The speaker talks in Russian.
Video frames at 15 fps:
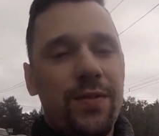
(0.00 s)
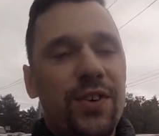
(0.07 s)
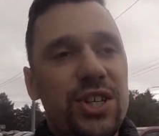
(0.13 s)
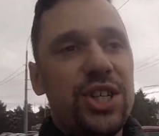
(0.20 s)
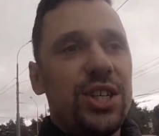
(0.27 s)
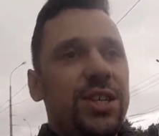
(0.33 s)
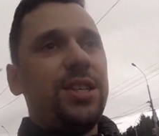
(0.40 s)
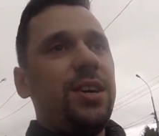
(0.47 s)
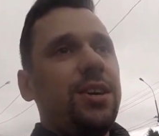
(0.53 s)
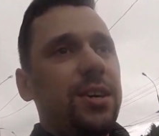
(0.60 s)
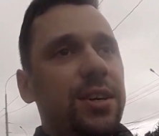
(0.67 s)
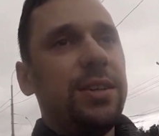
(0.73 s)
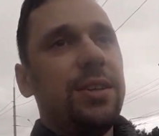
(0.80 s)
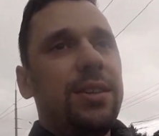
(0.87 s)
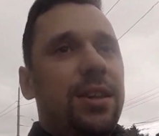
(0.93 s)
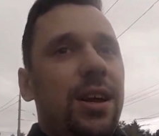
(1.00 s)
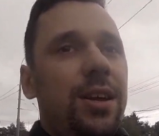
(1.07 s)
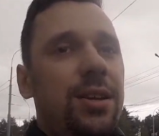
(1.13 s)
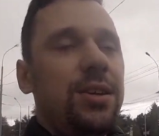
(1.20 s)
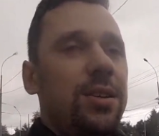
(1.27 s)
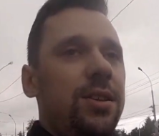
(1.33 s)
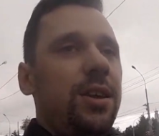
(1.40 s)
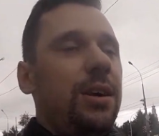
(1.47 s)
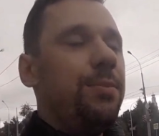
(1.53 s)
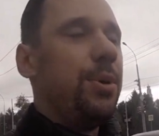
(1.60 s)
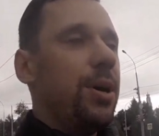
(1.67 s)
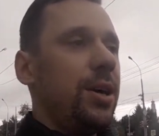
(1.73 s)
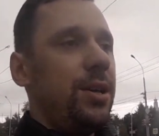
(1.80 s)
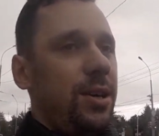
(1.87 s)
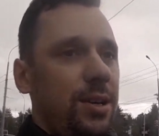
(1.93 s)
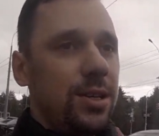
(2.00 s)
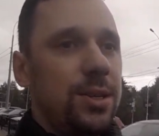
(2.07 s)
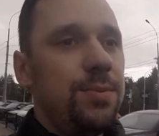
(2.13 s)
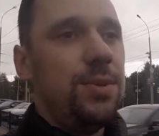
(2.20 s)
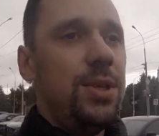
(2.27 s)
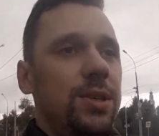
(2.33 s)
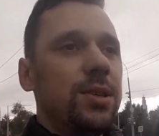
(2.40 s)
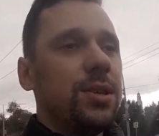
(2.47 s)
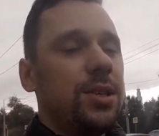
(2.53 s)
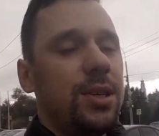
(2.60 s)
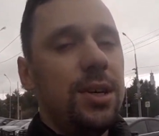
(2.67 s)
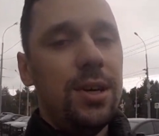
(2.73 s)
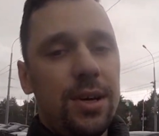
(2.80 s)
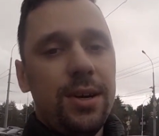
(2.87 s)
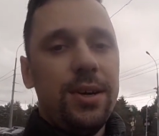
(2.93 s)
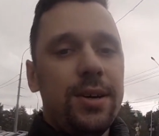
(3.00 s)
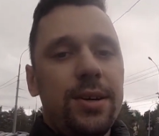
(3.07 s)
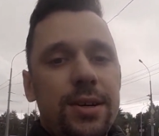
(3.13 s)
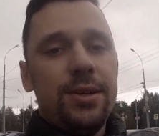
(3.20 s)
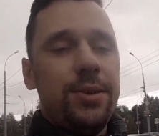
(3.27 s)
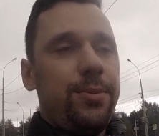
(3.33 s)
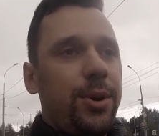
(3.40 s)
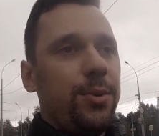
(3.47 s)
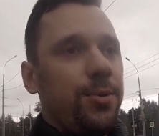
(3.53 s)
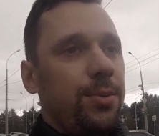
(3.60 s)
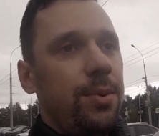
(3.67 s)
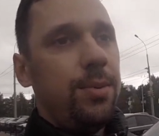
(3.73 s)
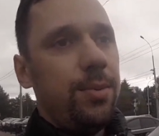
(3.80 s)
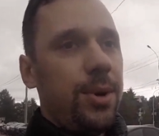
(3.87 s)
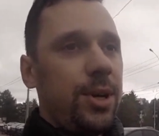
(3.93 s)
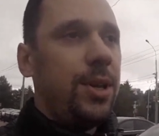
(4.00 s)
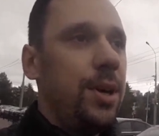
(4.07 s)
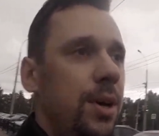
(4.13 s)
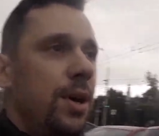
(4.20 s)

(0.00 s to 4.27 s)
вообще старая, это третья, три поколения сменилось. Ну, прям бред.